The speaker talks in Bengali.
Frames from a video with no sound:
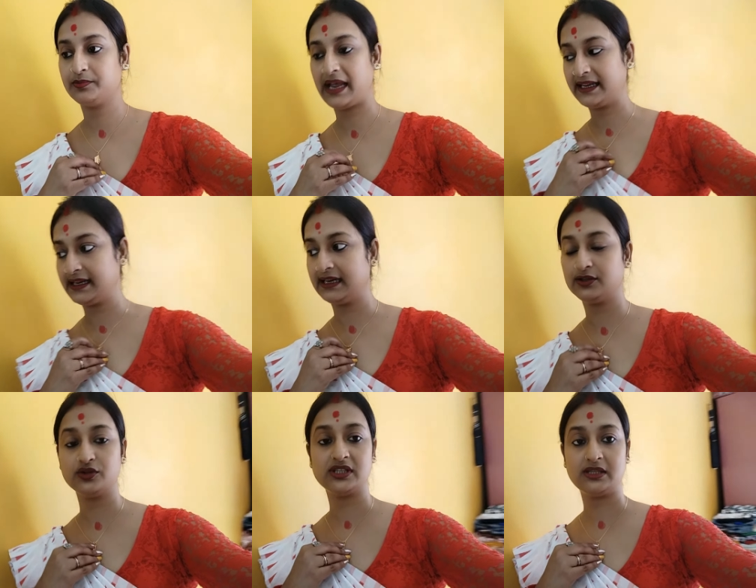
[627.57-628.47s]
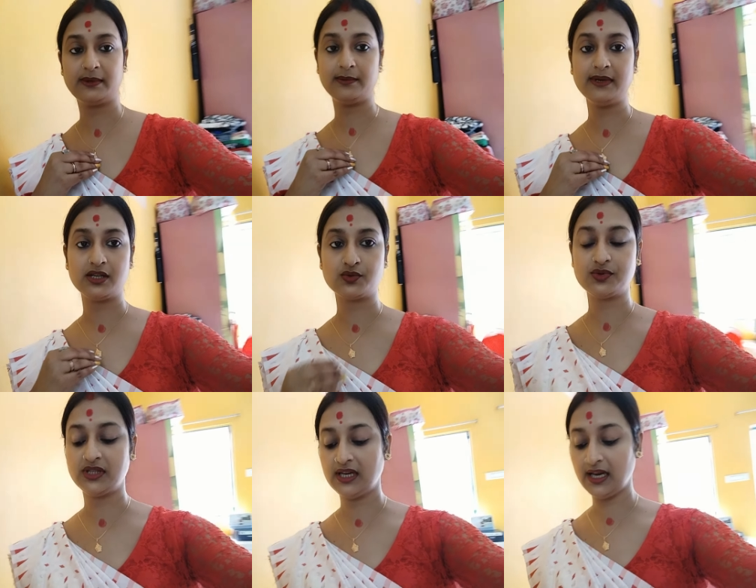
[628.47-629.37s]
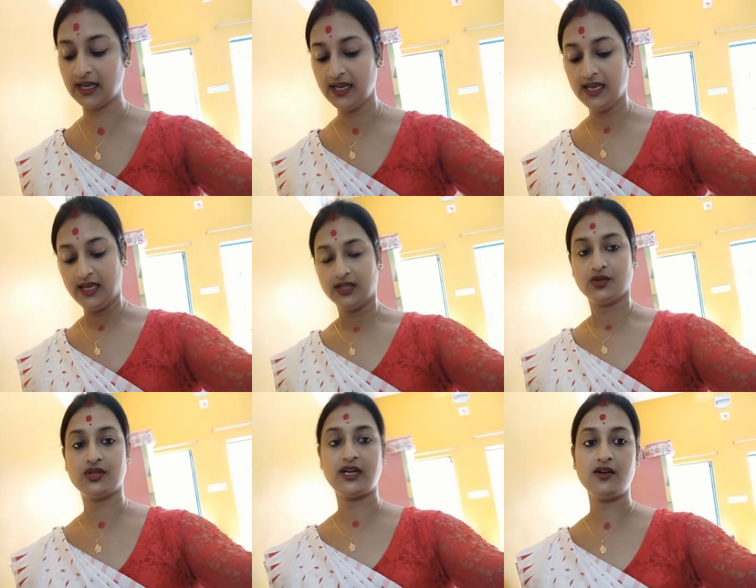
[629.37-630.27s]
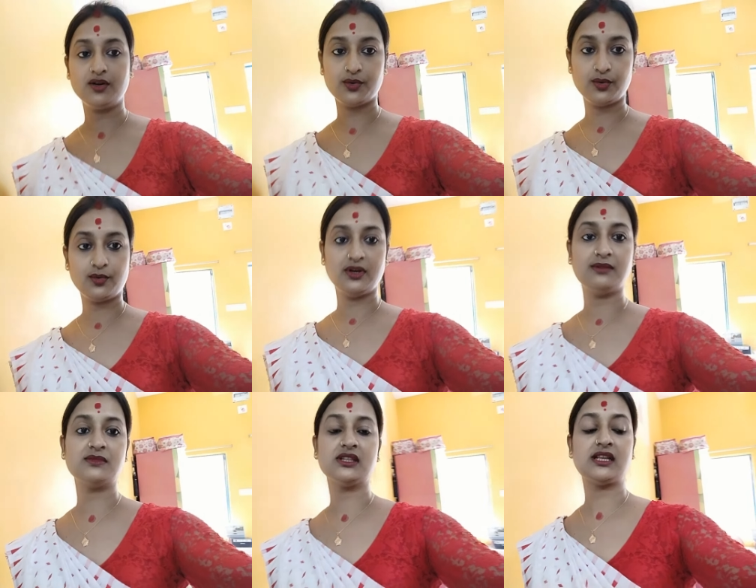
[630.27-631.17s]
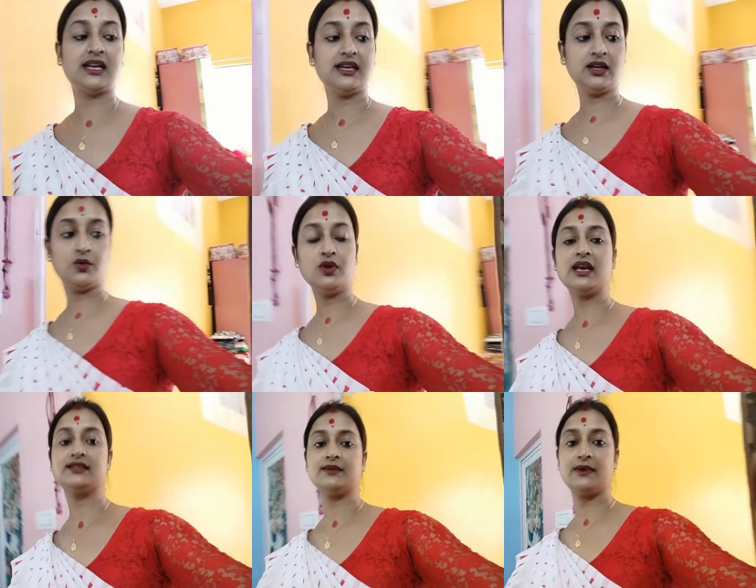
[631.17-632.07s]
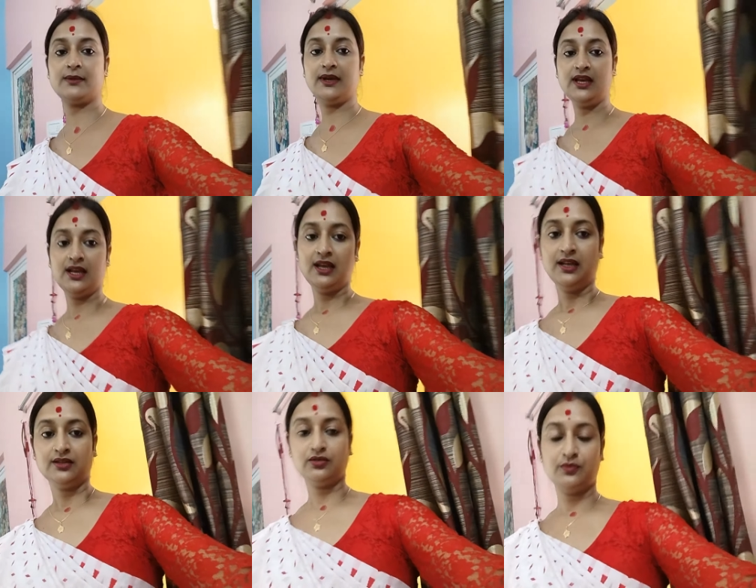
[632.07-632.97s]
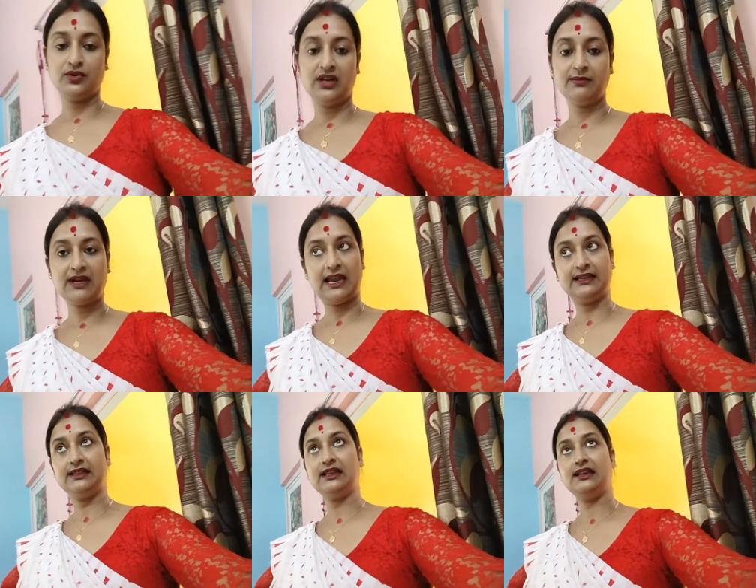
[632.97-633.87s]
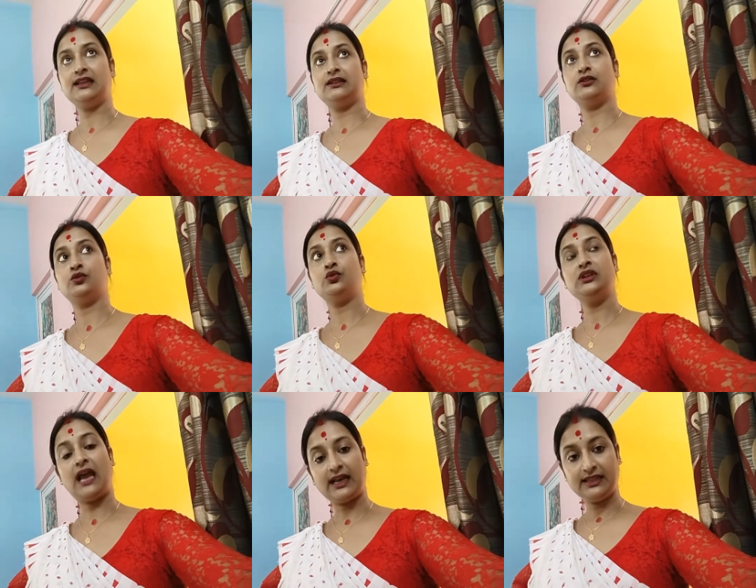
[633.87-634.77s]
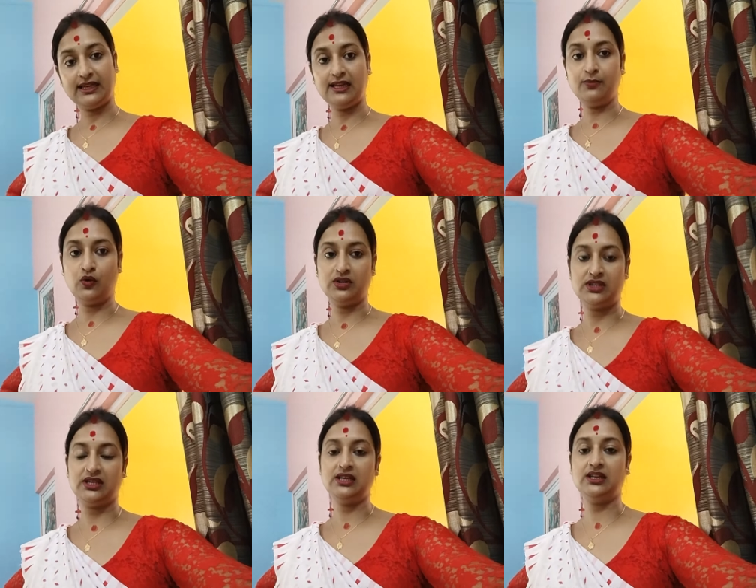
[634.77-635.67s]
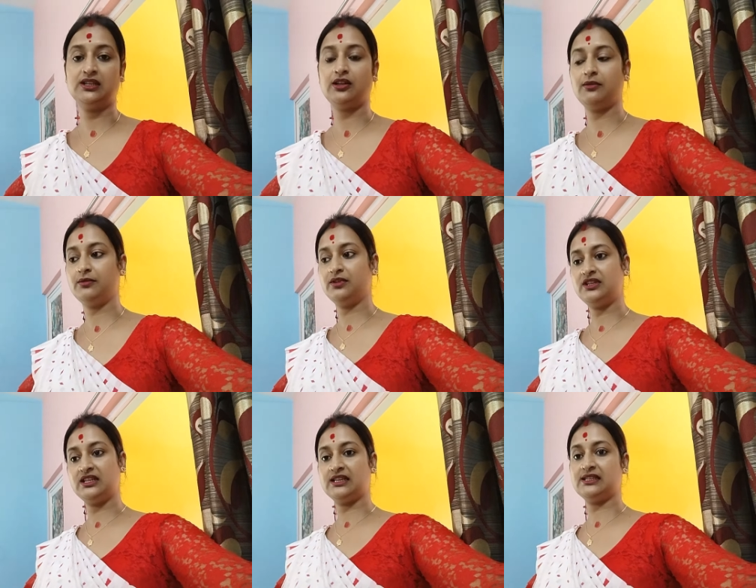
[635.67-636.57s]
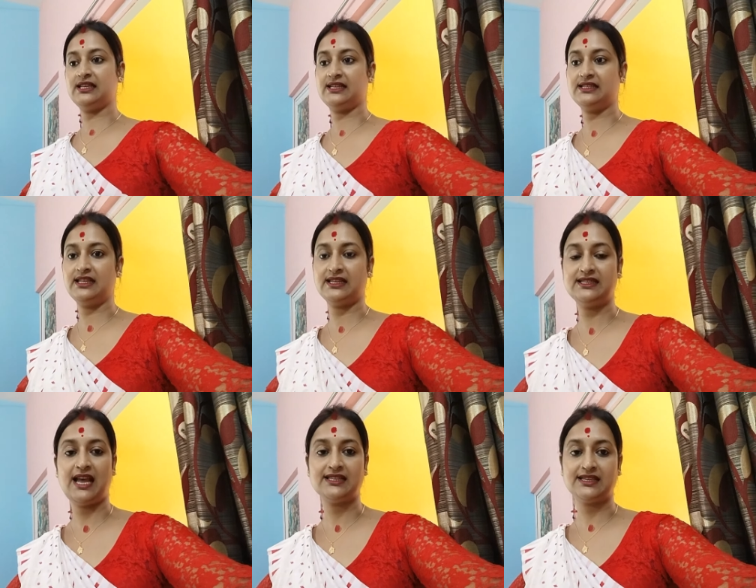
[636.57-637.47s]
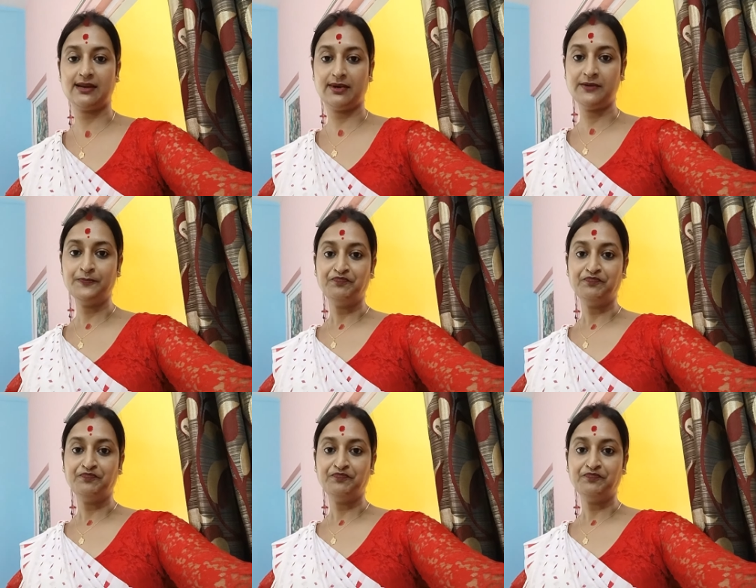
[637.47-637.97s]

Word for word: বাইকে গেলে তো যেতে পারবে না স্কুটিতে গেলে তো সেই কারণে টোটো করলাম যে তাহলে ঘুরে আসতে পারবে তো বললাম কালকে থেকে দুদিন আগের থেকেই বলছি তবে বললো ঠিক আছে দেখছি দেখছি আজকে আবার